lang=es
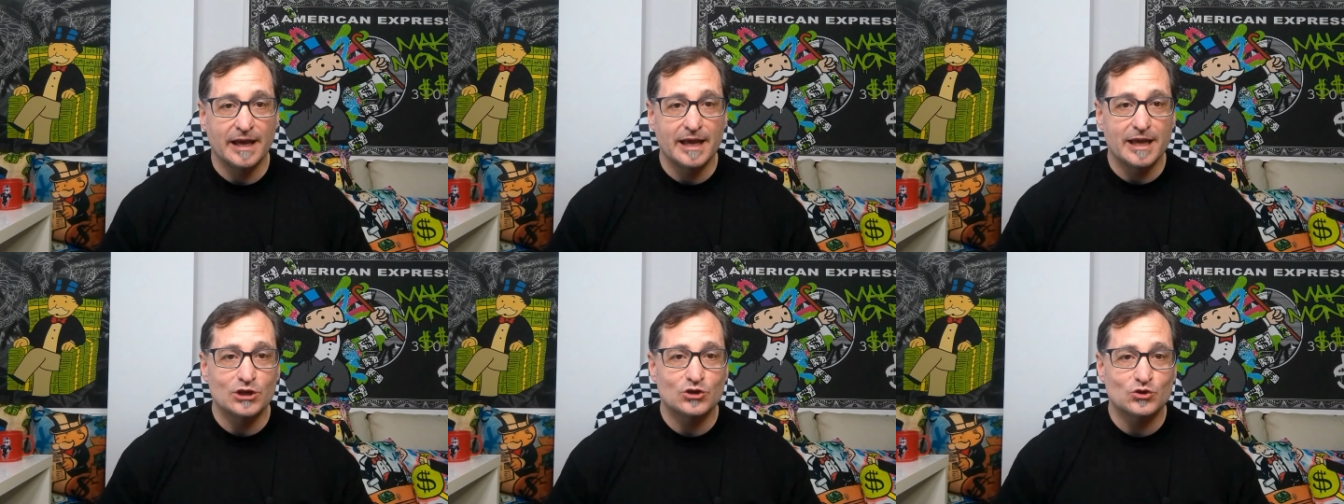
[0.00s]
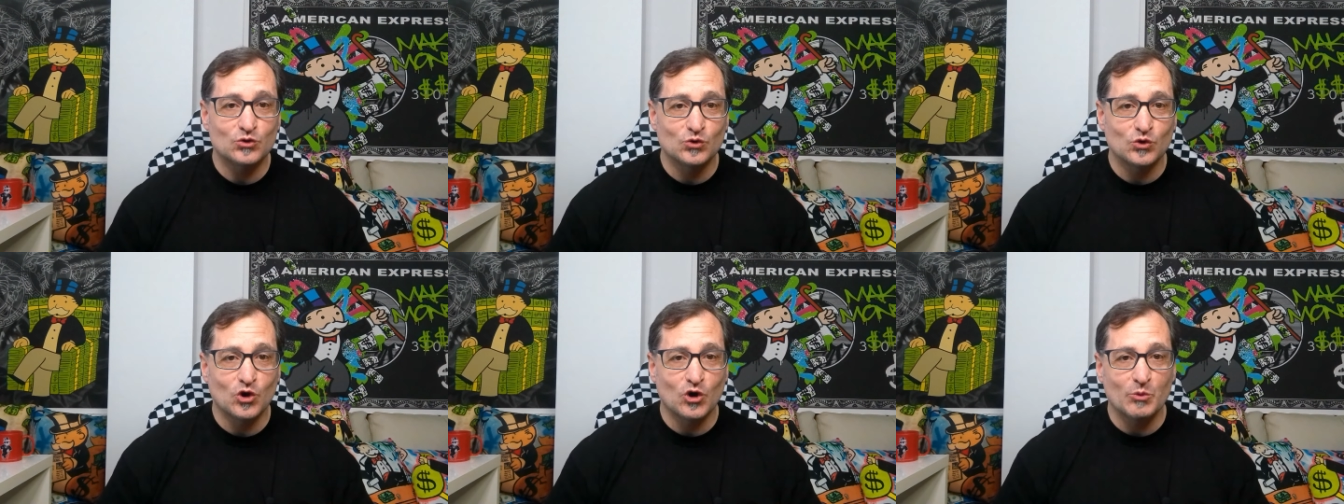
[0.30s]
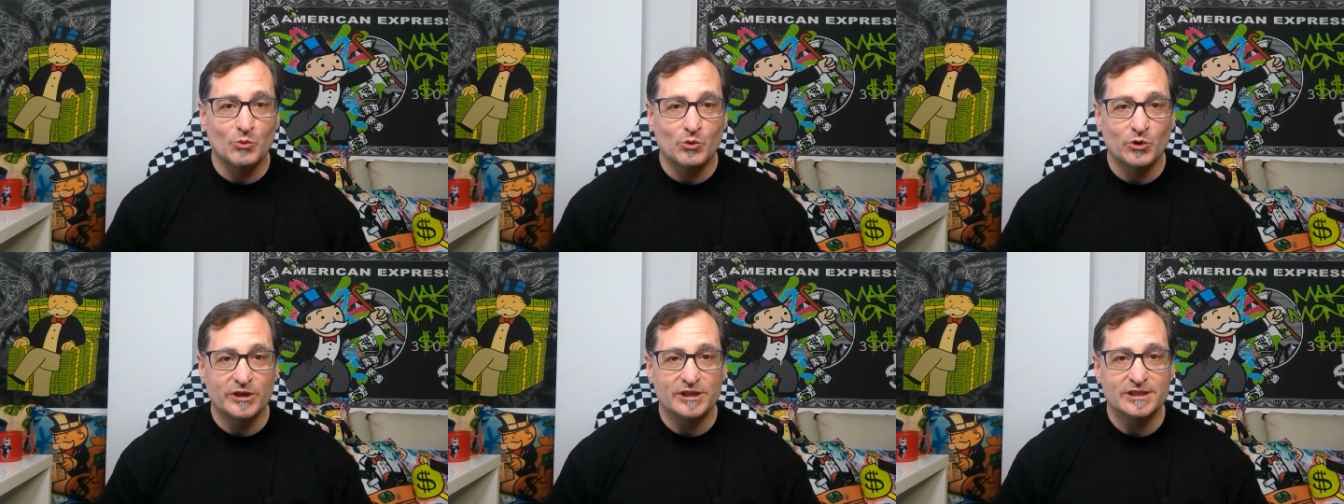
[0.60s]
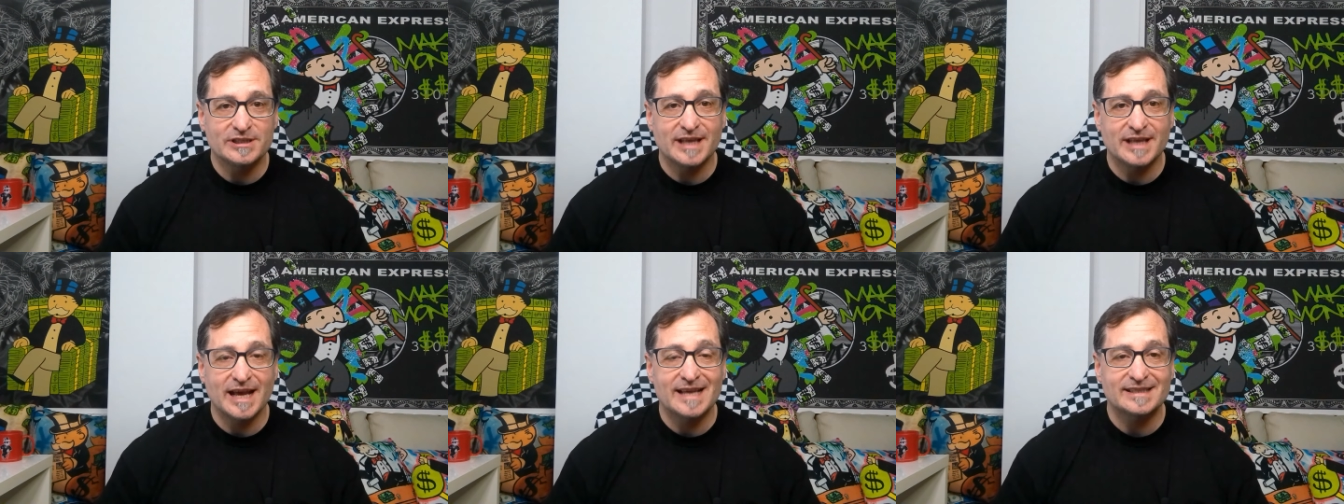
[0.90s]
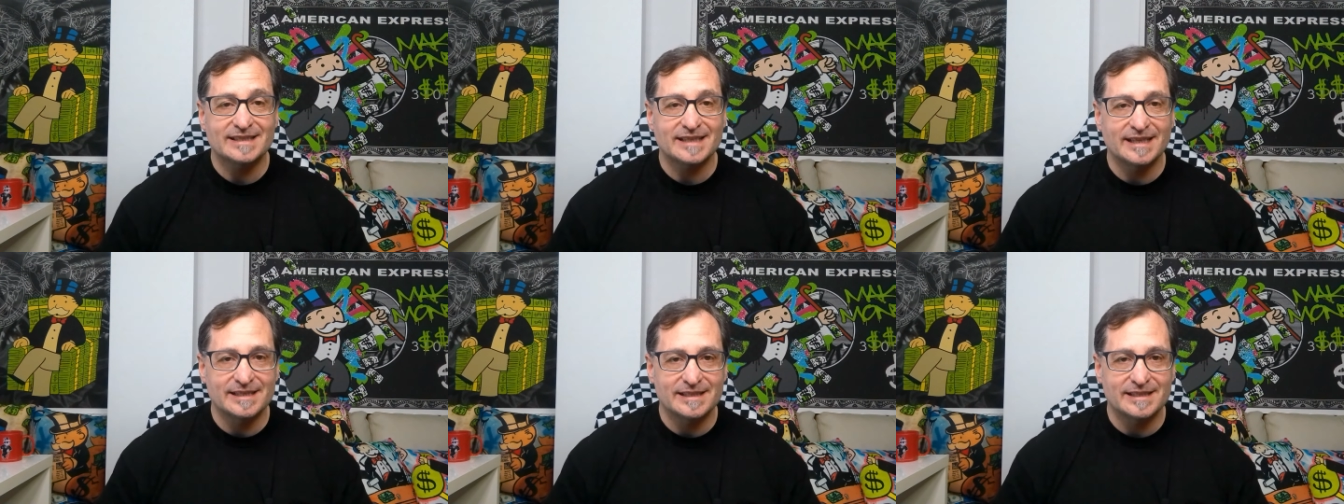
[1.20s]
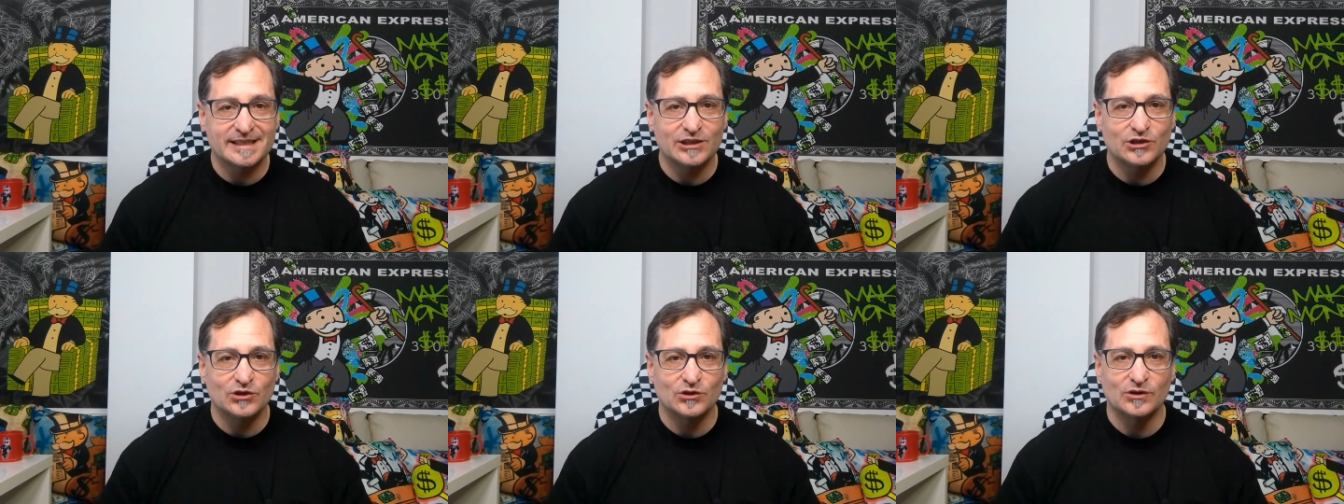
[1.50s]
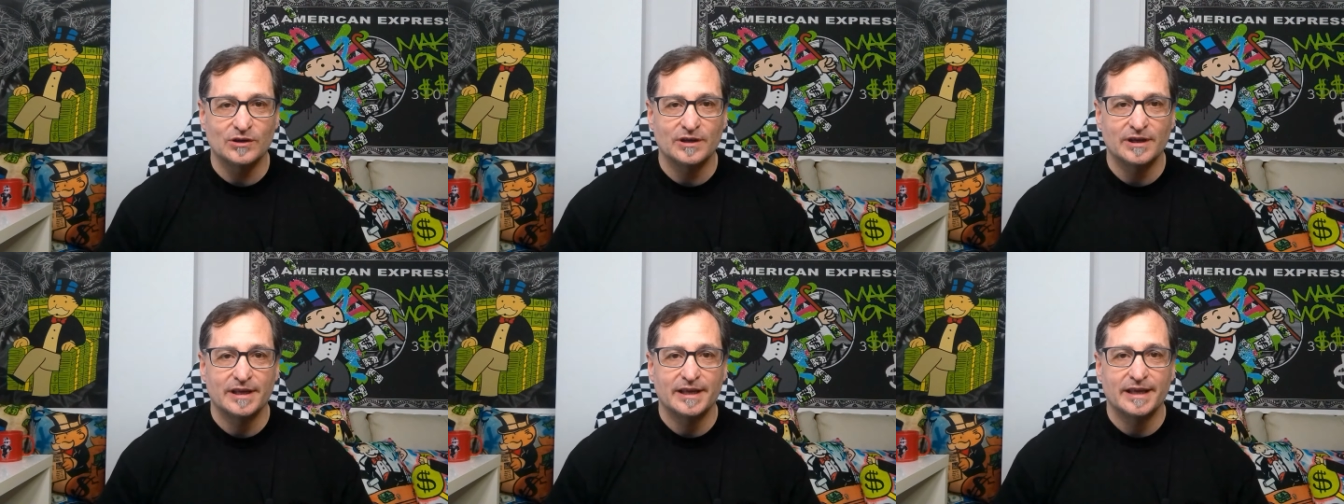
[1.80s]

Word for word: es un comunista asesino